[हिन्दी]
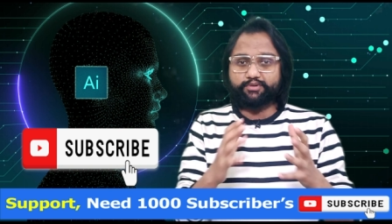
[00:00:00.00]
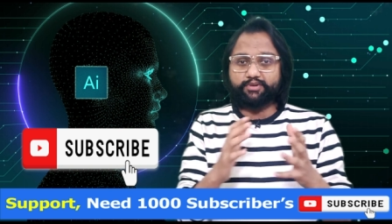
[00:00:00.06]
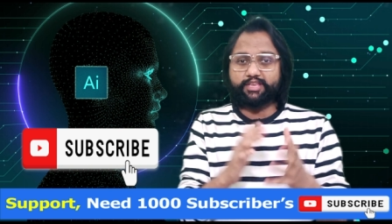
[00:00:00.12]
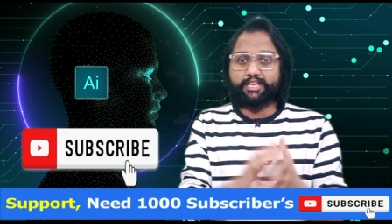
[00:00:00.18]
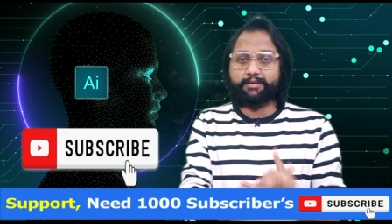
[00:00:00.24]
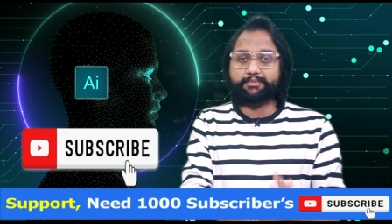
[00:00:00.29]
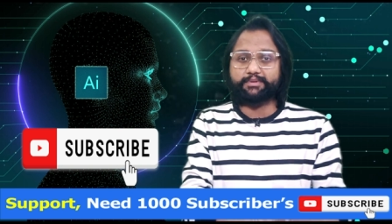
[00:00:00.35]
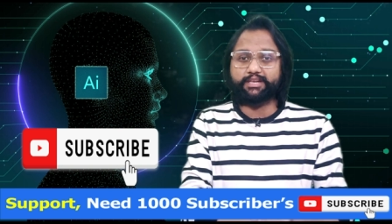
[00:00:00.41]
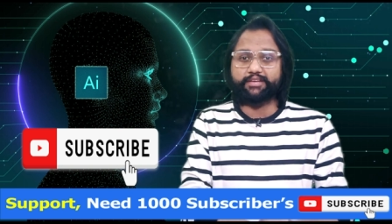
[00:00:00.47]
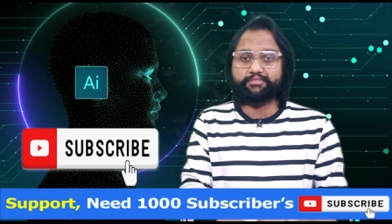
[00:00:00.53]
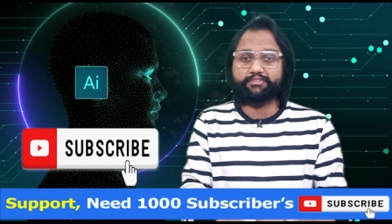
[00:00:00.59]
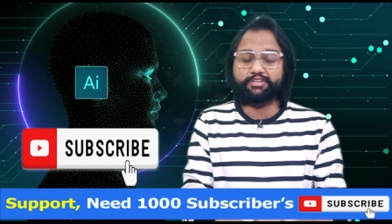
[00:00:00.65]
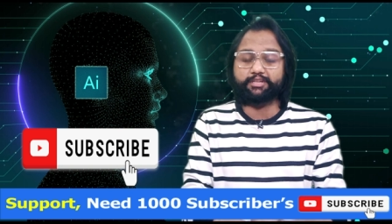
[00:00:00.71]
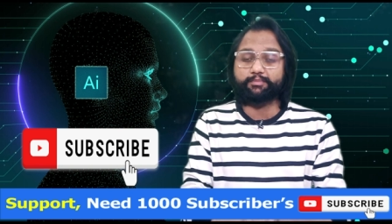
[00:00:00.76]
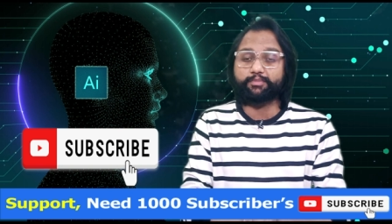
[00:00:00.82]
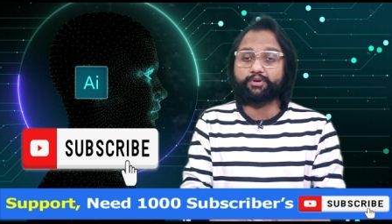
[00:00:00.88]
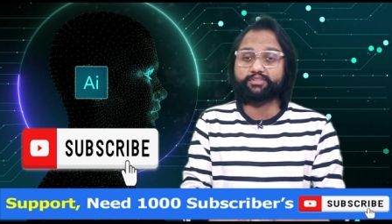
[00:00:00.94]
जो कि आपकी लाइफ के
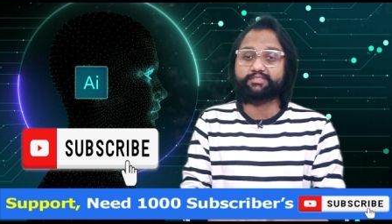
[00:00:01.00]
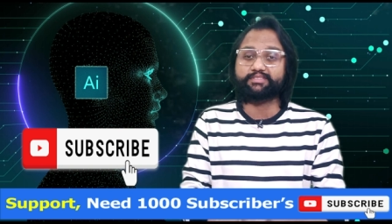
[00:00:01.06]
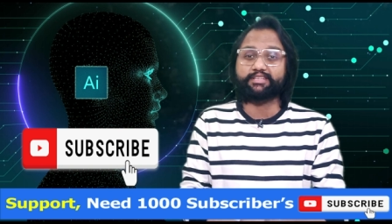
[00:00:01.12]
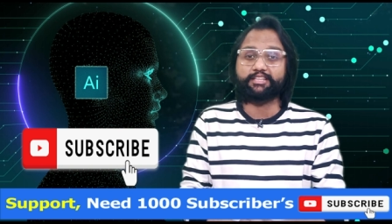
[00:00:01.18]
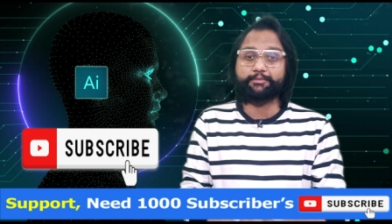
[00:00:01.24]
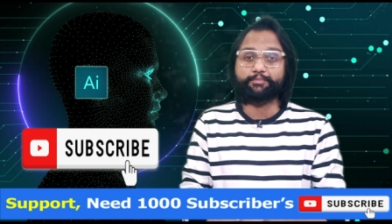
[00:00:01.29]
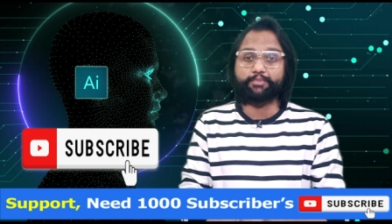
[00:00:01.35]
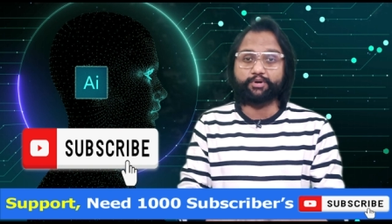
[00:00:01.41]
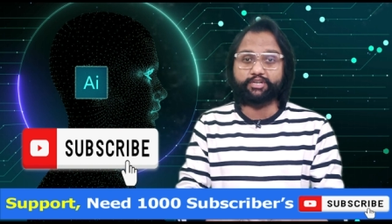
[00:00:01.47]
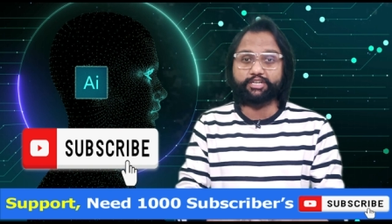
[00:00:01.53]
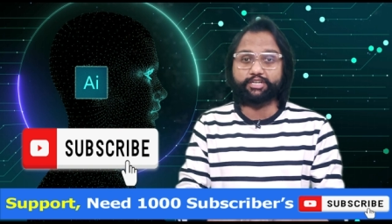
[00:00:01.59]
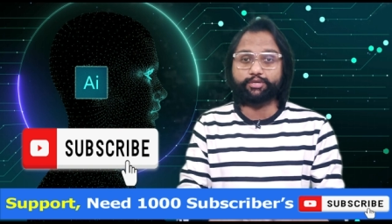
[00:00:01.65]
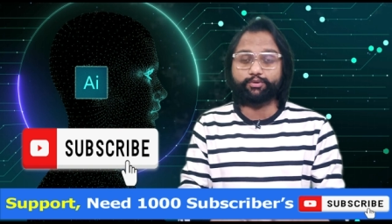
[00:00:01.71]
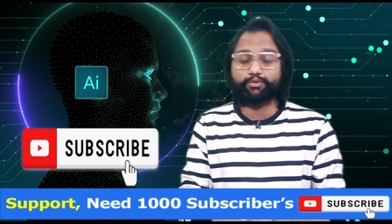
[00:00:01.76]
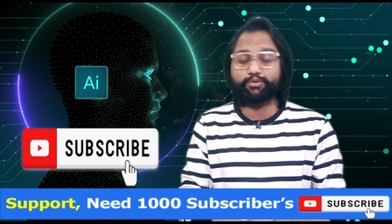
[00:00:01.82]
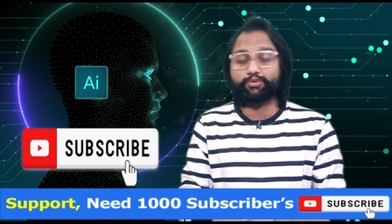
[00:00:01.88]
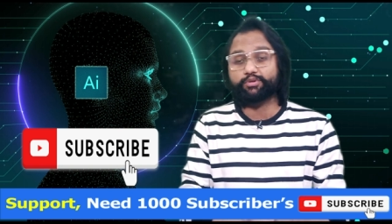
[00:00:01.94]
लिए बहुत ही ज़्यादा
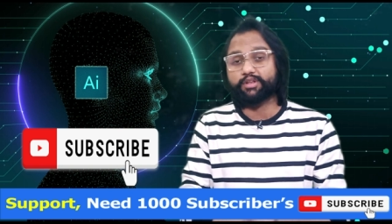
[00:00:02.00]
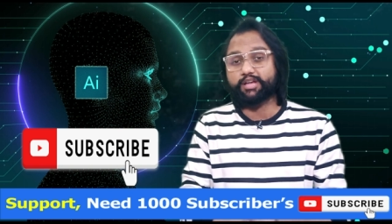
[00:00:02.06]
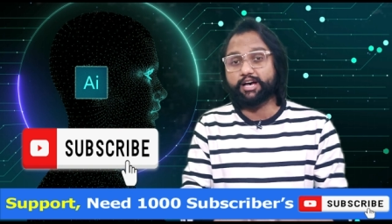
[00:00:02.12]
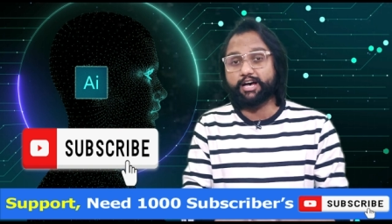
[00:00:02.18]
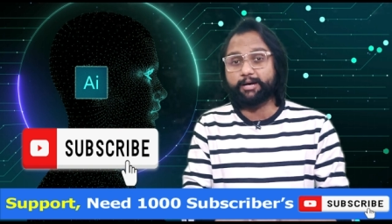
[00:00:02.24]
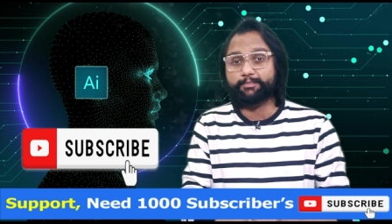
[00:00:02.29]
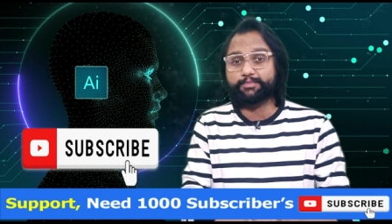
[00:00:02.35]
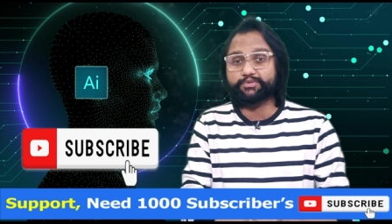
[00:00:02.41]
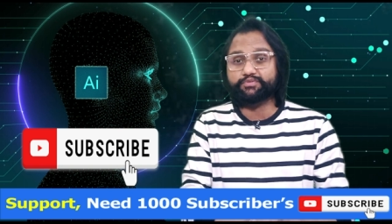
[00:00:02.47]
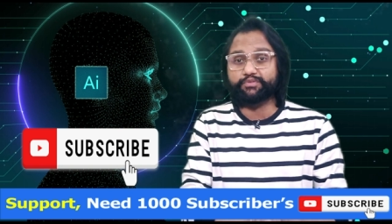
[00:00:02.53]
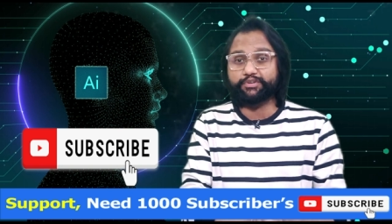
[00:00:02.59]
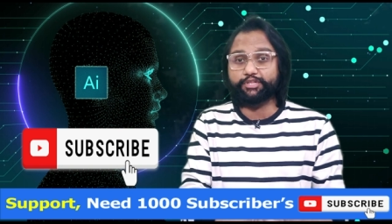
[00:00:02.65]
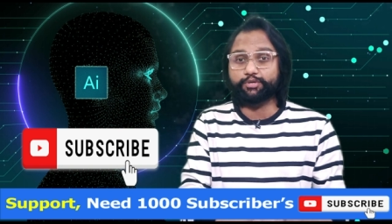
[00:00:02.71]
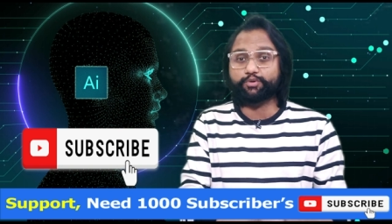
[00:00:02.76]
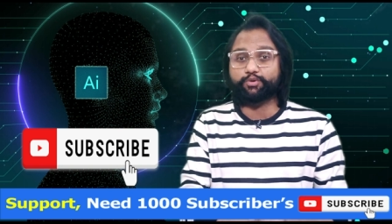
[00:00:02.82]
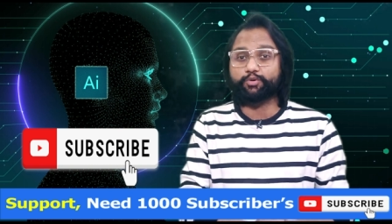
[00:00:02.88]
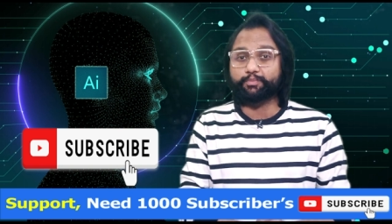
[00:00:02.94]
इंपॉर्टेंट हो और आप उस
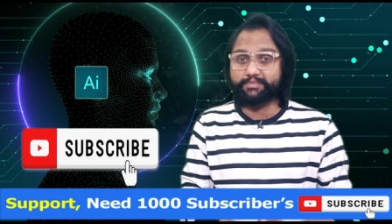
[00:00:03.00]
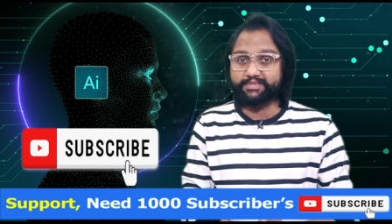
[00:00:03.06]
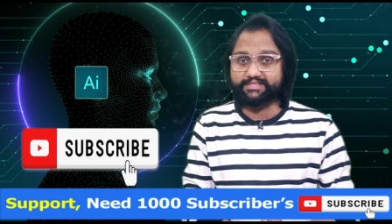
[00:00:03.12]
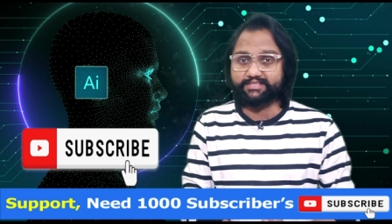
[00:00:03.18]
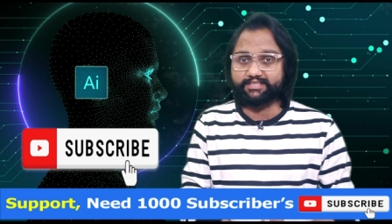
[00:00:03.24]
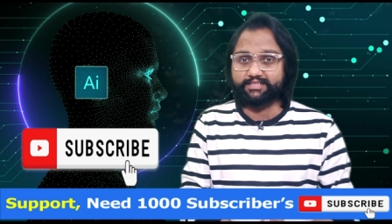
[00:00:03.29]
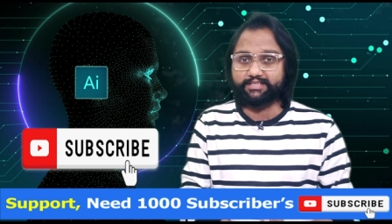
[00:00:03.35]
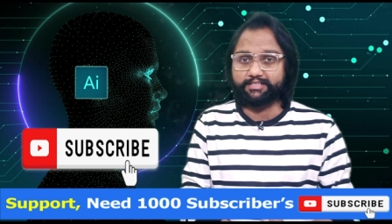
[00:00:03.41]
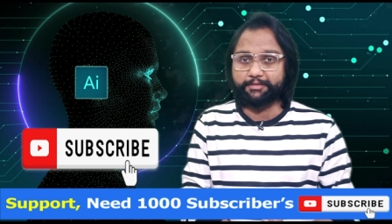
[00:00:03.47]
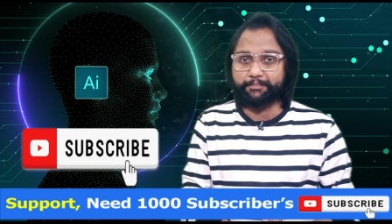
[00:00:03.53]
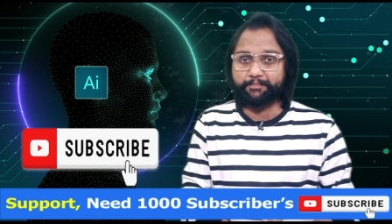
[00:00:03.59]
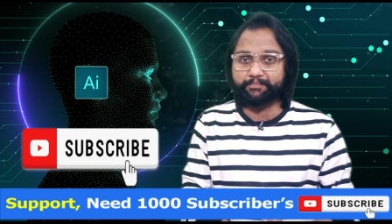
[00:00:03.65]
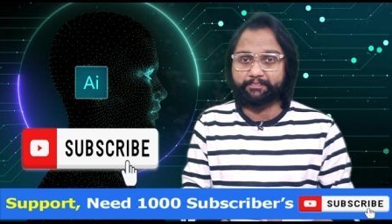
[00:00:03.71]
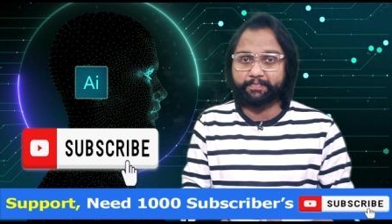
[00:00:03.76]
वीडियो को मिस कर दें